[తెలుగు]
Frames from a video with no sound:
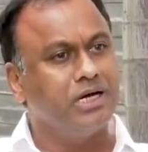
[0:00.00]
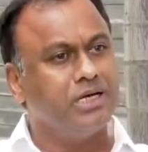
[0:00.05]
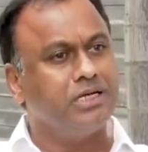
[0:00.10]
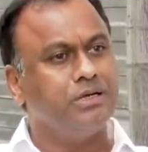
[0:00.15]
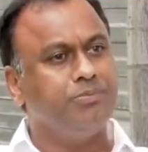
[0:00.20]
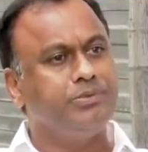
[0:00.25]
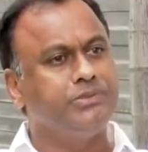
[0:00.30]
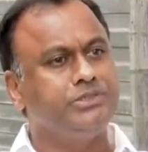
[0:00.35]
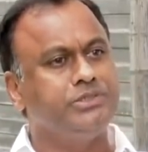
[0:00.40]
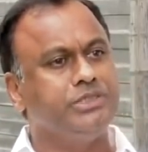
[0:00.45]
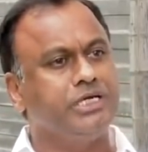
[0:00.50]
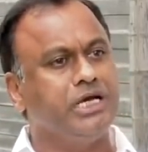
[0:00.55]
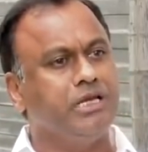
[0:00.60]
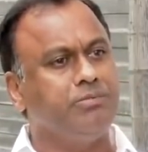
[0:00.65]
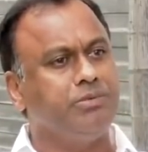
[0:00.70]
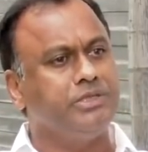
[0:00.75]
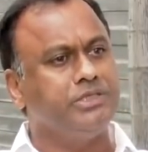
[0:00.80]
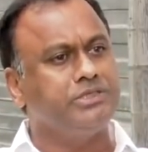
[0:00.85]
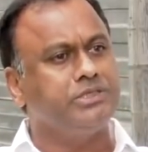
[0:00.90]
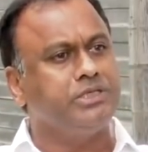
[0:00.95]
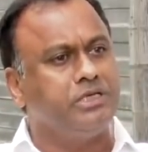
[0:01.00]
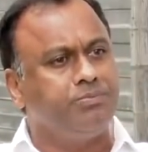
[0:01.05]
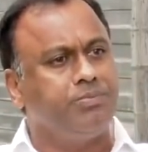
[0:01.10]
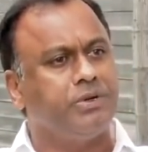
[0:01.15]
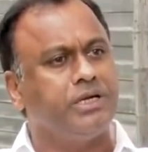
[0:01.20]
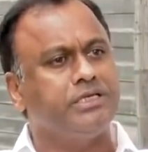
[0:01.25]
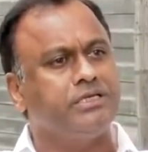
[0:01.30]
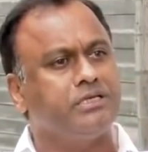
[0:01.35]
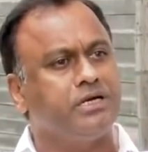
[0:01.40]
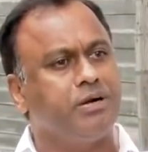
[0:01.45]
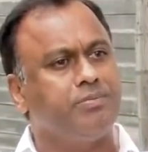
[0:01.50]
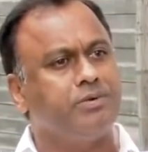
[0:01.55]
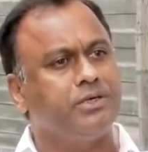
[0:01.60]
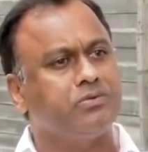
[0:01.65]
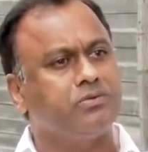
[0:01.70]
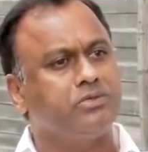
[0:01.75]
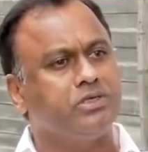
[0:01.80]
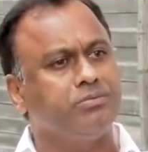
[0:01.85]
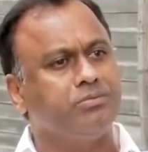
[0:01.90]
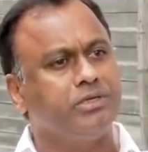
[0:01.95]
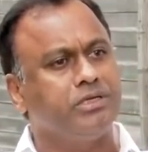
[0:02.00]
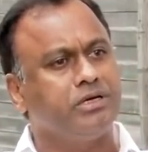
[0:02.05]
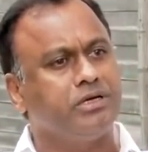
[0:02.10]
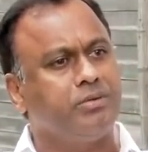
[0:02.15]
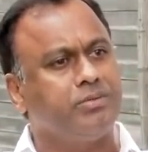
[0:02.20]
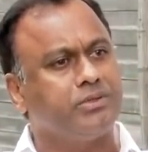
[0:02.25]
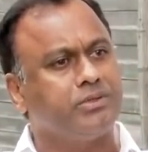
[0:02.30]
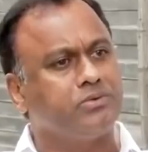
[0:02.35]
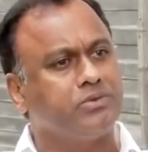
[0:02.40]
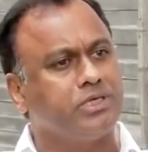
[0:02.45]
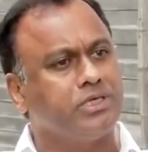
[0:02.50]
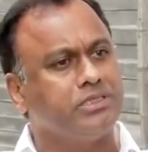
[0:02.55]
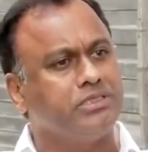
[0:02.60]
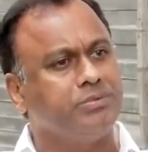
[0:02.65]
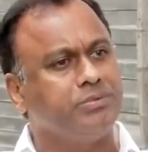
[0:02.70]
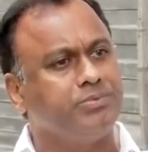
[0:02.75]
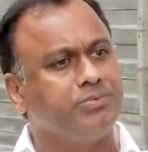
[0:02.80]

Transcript: అరే సిఎల్పి ఇచ్చిన నీ పార్టీని కాపాడుకుంటా ఎమ్మెల్యే కాపాడుకుంటా అని